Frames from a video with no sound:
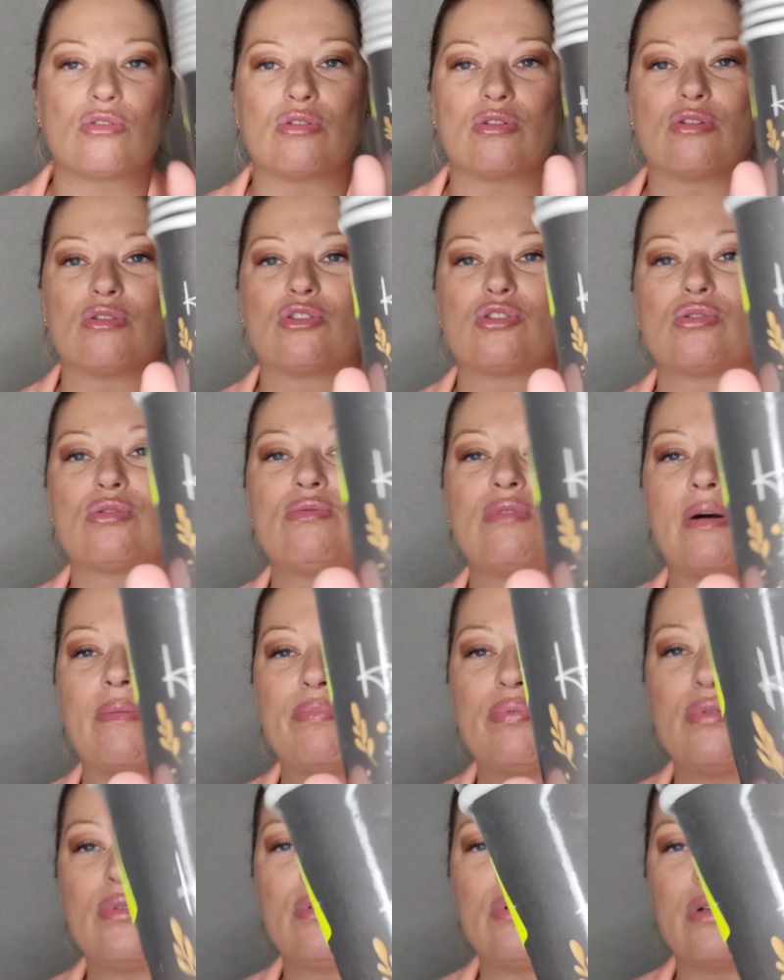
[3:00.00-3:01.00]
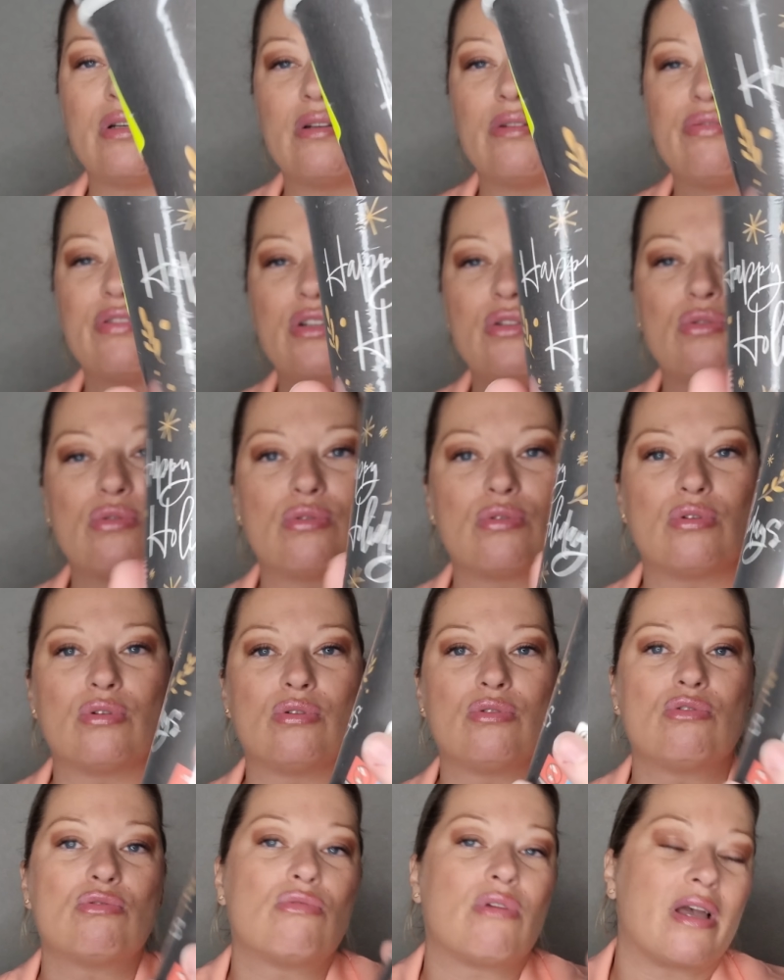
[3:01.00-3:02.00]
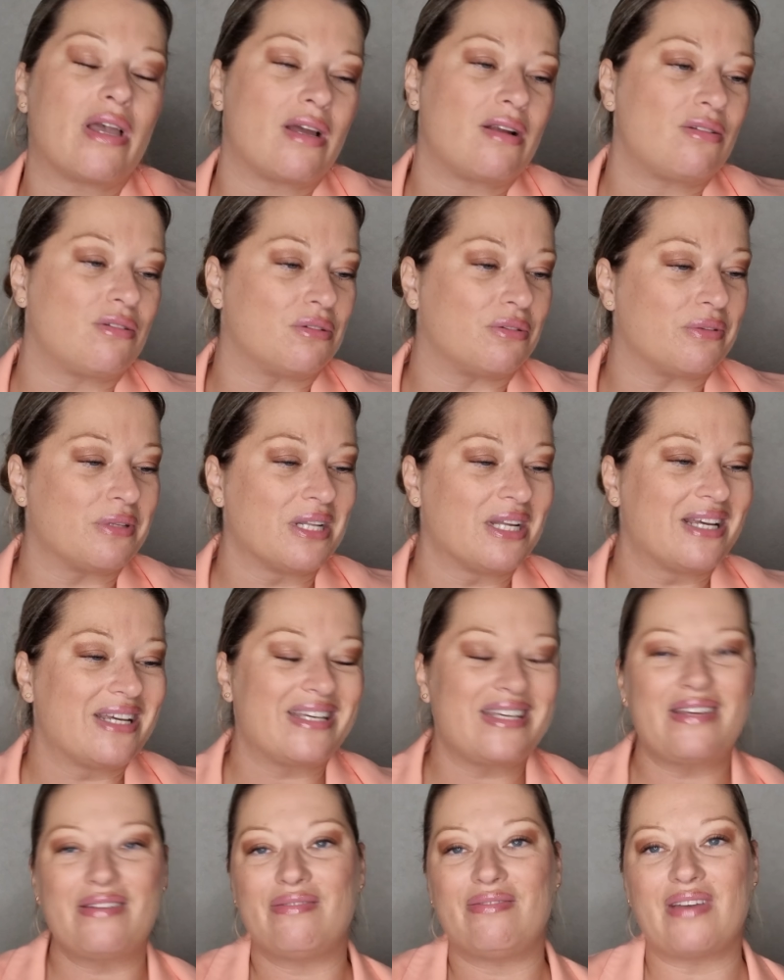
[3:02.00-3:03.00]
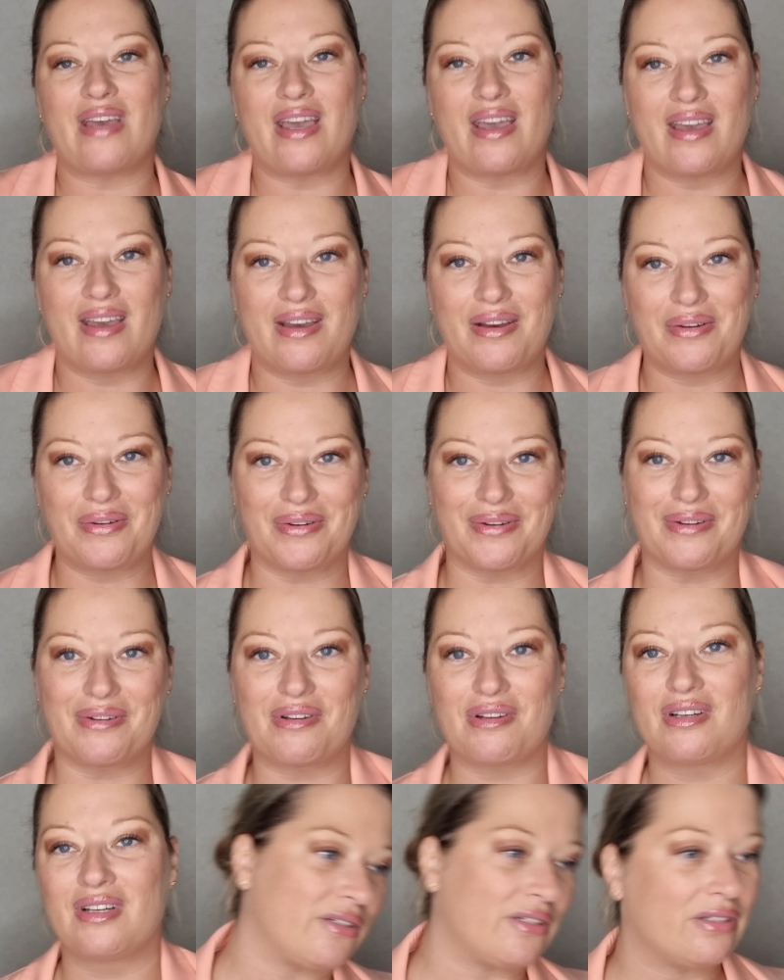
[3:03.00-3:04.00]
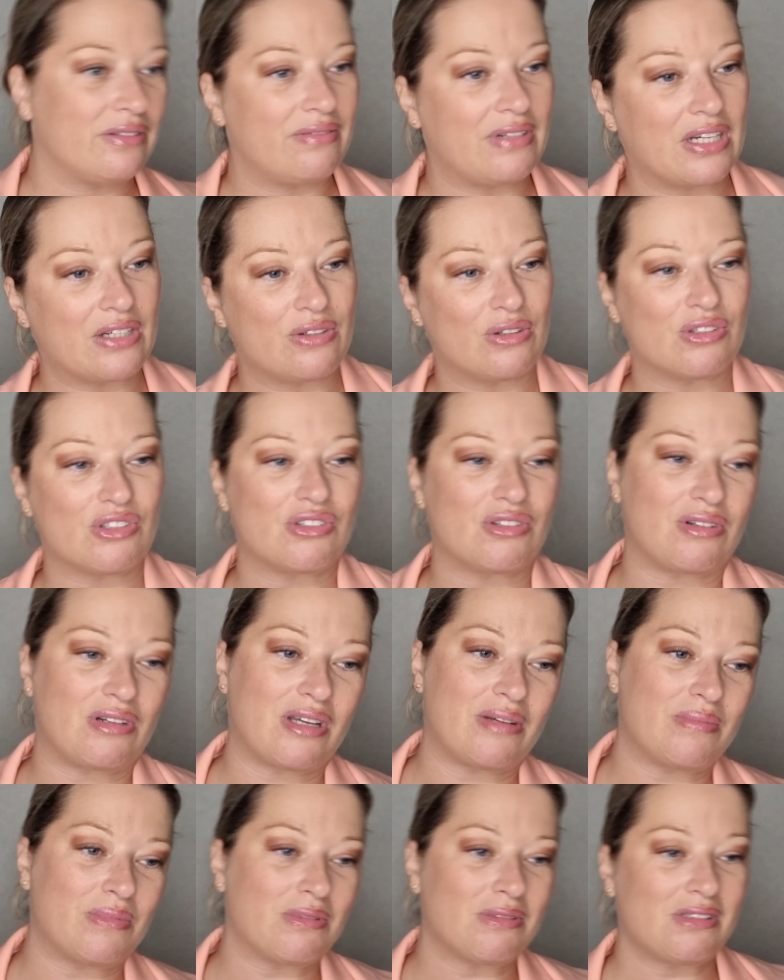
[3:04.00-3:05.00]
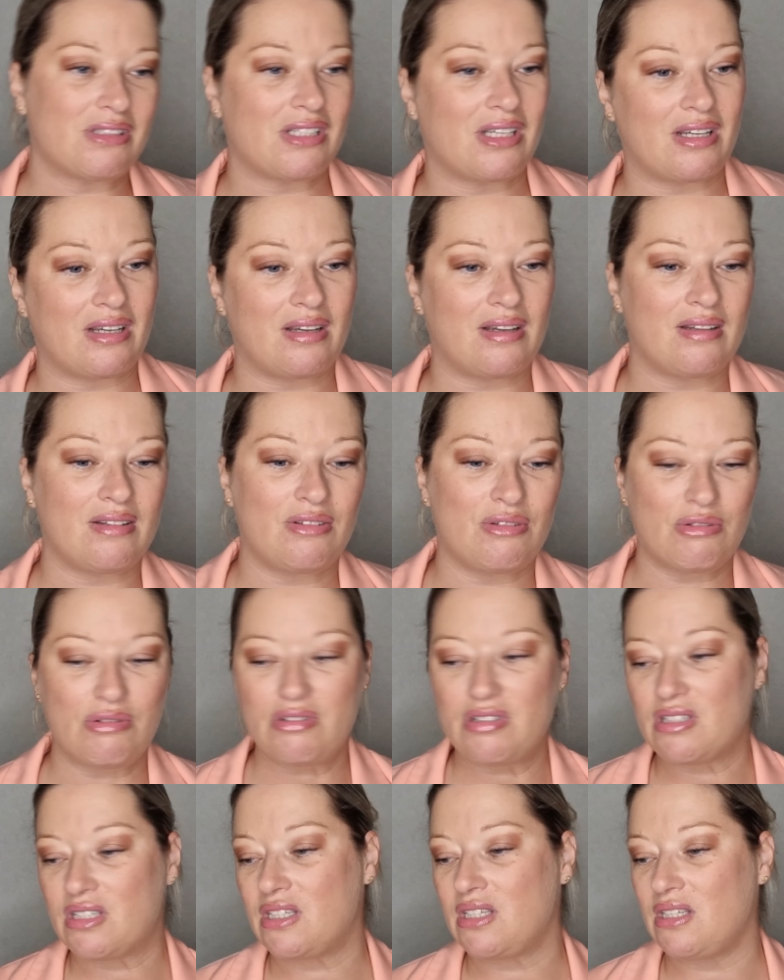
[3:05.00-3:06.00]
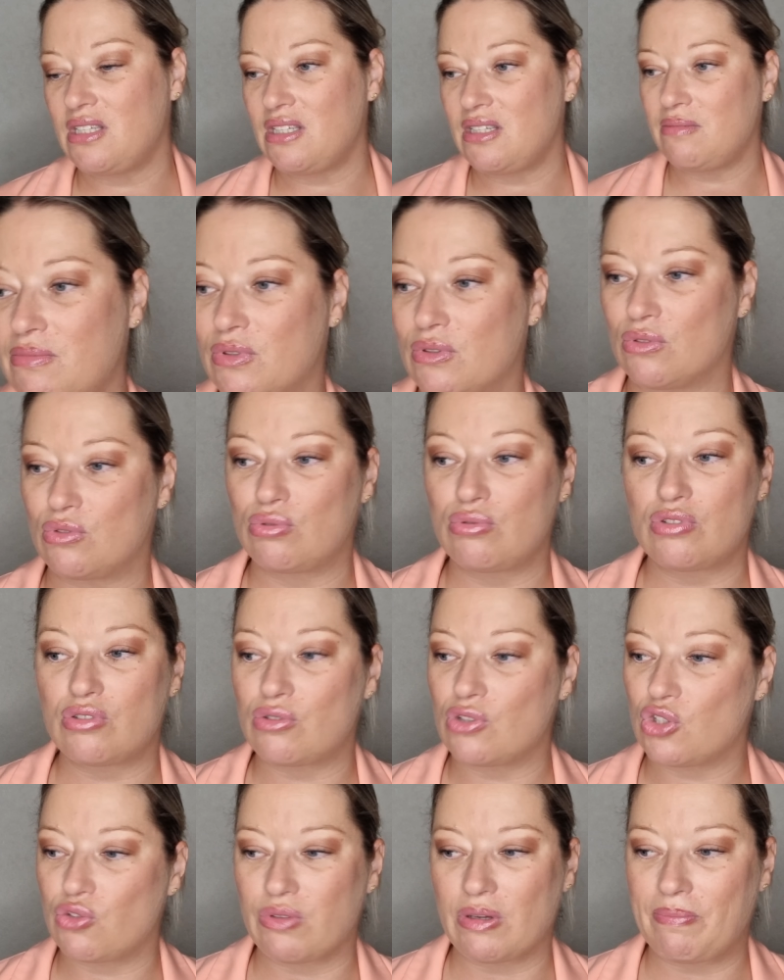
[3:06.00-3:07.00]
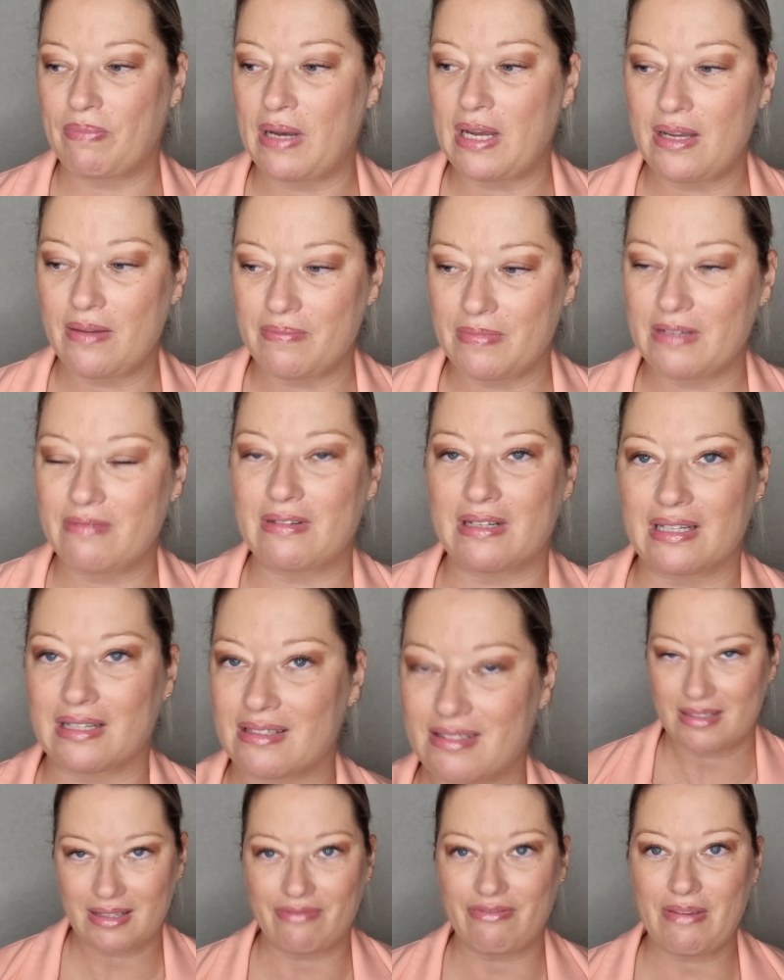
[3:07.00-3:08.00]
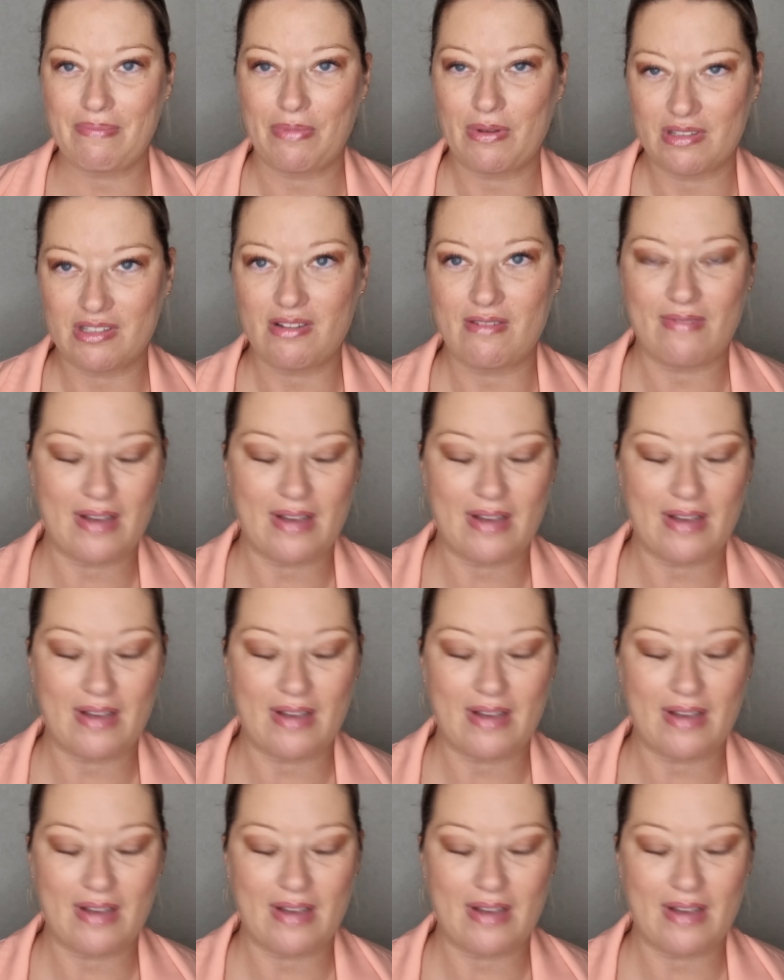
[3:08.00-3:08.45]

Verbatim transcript: euh, je trouve, un peu effet Noël, hiver, vacances dans la montagne, le ski, bon, tout ce que je fais pas. Mais voilà, ça fait penser aux